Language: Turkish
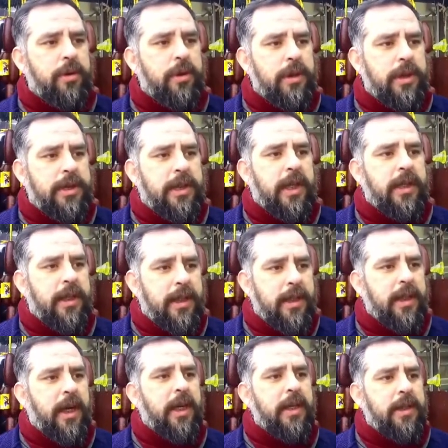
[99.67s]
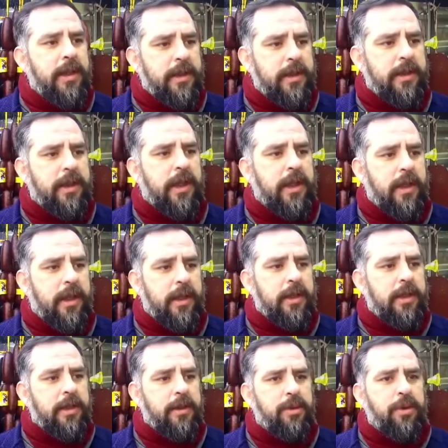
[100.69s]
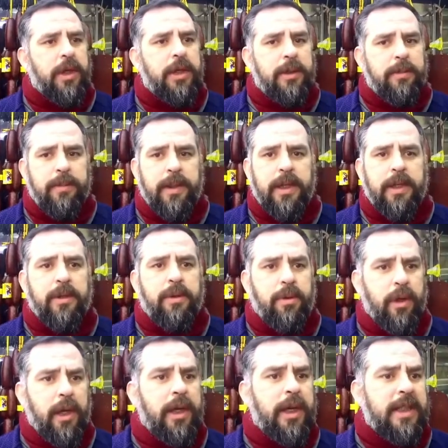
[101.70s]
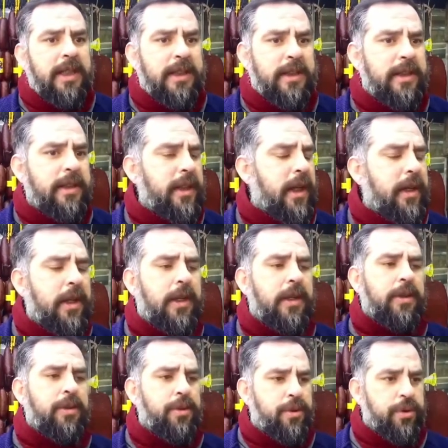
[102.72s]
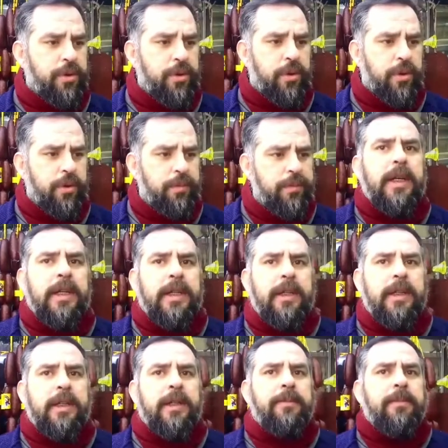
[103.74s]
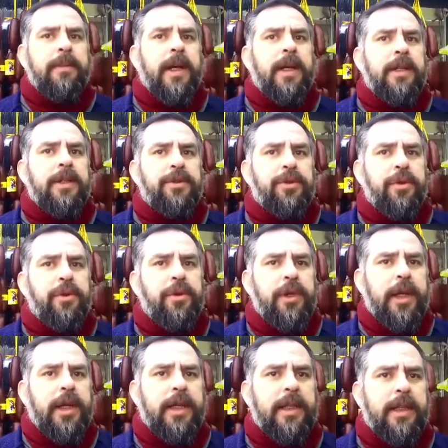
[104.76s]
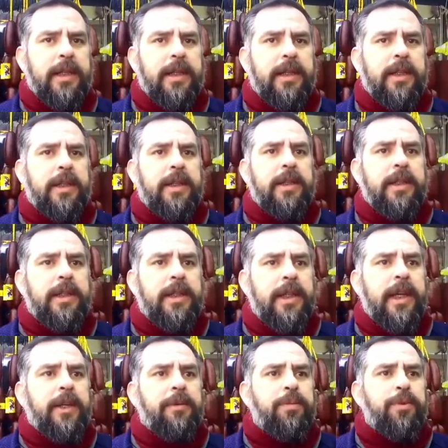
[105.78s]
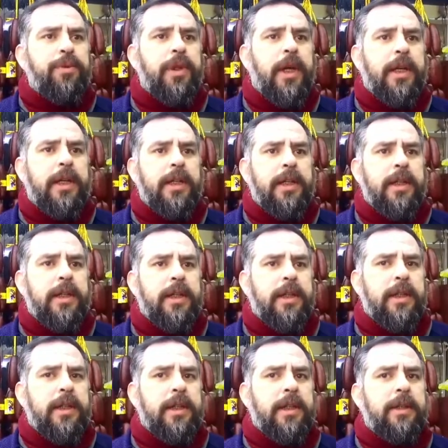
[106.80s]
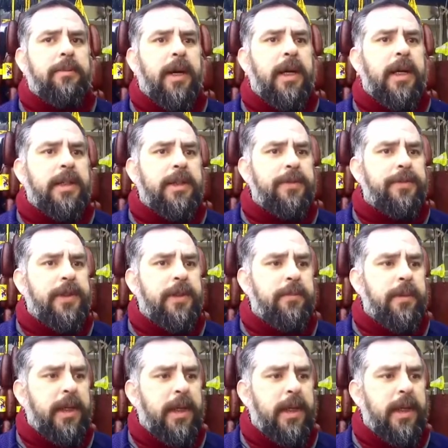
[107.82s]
insanları rahatlatacaklarını, tüketimlerini kolaylaştıracaklarını düşünüyorum. İndirimler şöyle, e, direkt bunlar e, imalatçı firma